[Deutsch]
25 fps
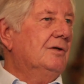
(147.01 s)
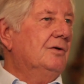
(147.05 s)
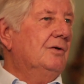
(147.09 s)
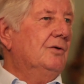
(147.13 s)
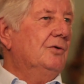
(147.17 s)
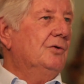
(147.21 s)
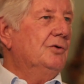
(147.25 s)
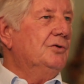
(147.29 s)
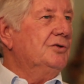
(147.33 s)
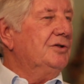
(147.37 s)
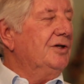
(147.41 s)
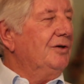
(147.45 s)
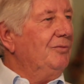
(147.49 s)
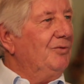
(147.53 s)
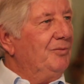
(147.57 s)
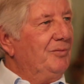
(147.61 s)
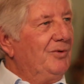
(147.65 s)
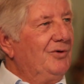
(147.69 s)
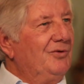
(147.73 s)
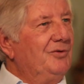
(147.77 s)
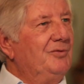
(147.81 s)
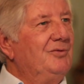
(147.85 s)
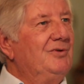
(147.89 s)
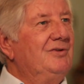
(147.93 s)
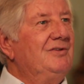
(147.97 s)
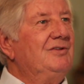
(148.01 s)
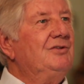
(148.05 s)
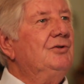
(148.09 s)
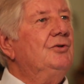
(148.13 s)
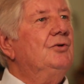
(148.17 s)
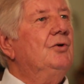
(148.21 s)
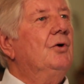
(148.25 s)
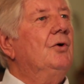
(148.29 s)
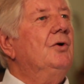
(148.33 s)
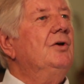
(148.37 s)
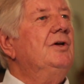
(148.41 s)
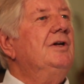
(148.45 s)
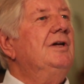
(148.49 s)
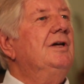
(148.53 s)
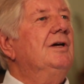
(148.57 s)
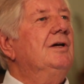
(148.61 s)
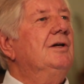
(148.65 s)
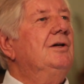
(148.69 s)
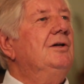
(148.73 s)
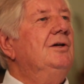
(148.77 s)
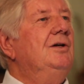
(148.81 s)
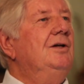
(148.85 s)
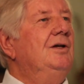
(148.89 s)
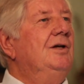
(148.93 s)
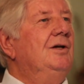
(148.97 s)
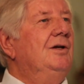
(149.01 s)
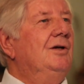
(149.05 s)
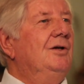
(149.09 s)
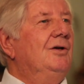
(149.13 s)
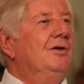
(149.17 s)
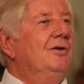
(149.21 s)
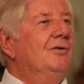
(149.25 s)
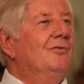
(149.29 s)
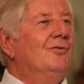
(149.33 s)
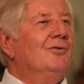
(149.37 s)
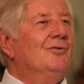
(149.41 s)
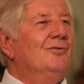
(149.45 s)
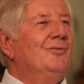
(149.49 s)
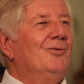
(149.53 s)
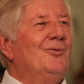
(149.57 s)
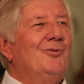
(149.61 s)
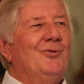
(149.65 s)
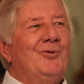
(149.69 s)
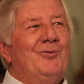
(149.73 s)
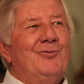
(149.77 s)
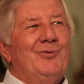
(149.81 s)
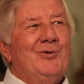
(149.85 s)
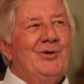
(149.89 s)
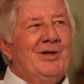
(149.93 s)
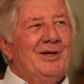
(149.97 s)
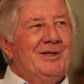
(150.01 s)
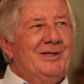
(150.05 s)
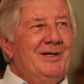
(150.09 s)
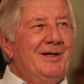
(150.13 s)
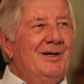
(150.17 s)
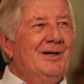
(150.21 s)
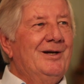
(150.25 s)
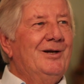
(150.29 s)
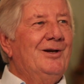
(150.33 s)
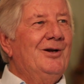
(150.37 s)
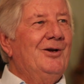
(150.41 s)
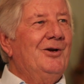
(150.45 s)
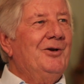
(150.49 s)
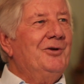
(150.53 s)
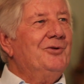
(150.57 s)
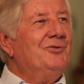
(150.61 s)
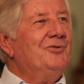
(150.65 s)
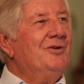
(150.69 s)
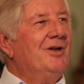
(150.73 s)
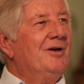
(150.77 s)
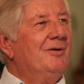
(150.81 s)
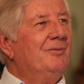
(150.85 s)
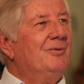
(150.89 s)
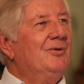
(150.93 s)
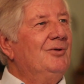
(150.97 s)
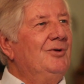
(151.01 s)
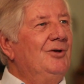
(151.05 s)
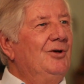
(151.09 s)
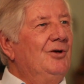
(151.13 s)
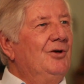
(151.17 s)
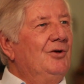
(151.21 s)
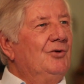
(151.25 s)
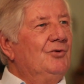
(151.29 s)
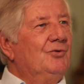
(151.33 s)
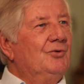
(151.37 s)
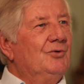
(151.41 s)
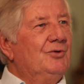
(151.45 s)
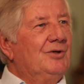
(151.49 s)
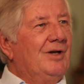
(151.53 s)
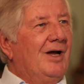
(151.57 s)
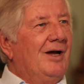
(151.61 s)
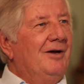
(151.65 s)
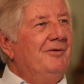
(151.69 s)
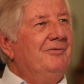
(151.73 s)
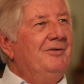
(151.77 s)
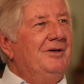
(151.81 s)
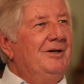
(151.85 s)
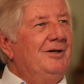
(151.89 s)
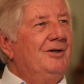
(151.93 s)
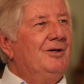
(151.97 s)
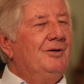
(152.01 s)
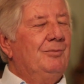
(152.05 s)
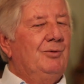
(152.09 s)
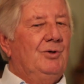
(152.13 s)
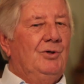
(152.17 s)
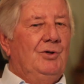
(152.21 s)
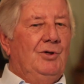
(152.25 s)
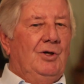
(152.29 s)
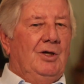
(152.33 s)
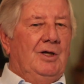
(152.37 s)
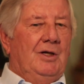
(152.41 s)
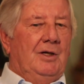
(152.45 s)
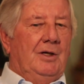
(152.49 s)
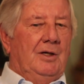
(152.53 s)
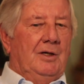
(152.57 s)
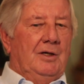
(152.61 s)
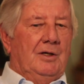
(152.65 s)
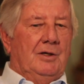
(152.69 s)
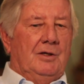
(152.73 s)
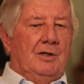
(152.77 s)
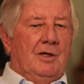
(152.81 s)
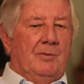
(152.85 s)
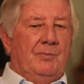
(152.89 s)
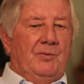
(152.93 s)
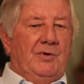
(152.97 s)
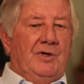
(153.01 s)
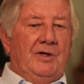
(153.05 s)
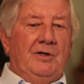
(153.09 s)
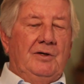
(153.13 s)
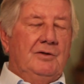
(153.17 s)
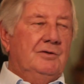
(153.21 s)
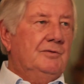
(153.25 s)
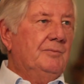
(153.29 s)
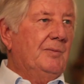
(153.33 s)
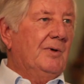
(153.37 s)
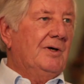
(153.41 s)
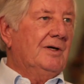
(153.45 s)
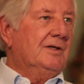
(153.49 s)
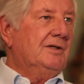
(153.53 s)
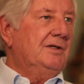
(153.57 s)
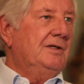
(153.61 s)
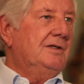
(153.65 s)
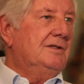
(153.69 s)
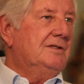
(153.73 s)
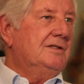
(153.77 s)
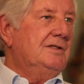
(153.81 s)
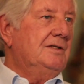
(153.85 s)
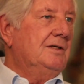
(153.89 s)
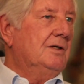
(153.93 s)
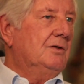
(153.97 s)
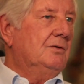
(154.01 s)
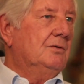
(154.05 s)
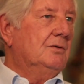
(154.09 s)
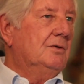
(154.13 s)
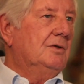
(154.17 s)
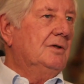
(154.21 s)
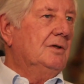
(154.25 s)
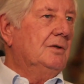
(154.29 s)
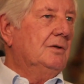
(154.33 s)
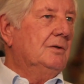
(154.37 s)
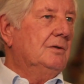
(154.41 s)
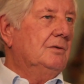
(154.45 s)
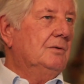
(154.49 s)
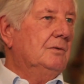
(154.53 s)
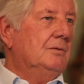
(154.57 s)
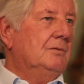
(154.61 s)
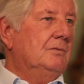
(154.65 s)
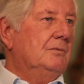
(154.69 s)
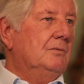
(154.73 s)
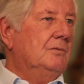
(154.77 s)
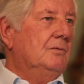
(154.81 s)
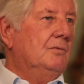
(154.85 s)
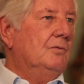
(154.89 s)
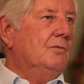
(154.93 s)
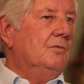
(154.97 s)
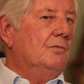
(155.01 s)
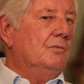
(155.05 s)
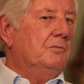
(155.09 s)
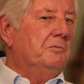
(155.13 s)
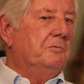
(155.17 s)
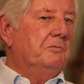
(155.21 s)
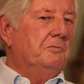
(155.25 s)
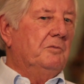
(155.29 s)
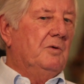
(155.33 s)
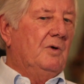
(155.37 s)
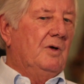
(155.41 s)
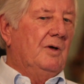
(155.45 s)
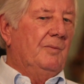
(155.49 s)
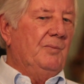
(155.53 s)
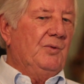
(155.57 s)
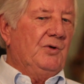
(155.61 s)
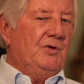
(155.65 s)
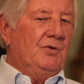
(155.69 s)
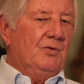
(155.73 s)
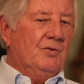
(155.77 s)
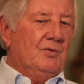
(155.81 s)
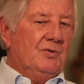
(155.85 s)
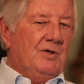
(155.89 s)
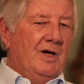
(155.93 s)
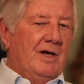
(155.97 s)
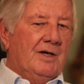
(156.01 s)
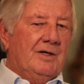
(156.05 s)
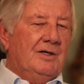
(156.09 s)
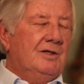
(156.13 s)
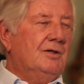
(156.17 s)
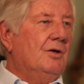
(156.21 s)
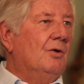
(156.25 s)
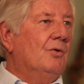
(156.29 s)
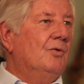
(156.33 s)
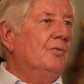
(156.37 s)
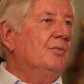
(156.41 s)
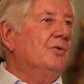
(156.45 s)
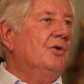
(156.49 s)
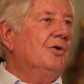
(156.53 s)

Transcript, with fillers: Trotzdem immer eine gewisse Neugierde, weil ich mal irgendwo einen Artikel gelesen habe, schon da war, aber ich habe nichts praktiziert oder habe mich noch gar nicht darum